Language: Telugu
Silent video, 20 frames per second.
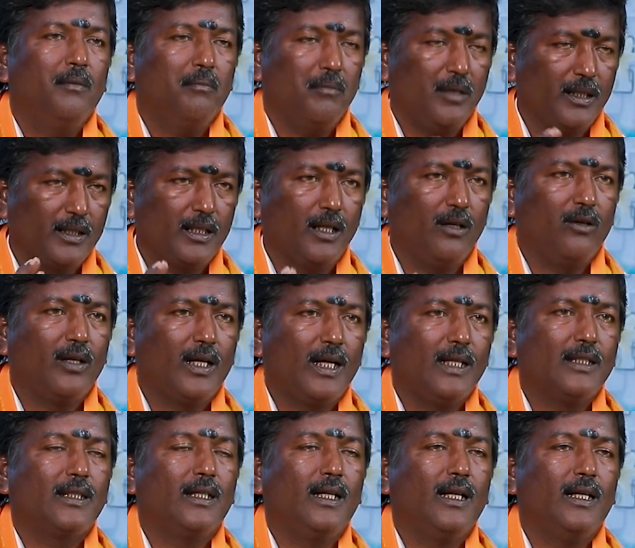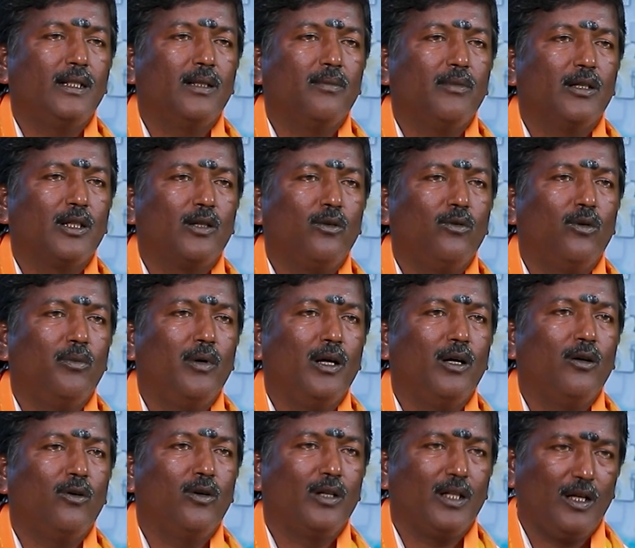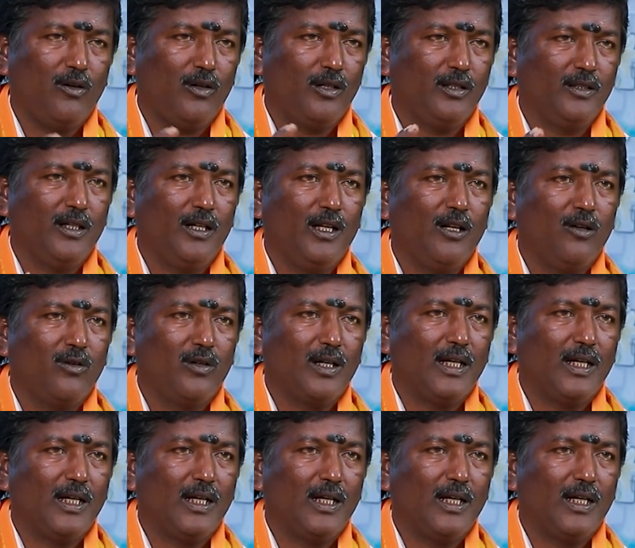మన తెలుగు రాష్ట్రాలు అయితే మాత్రం ఉభయ గోదావరి జిల్లాలో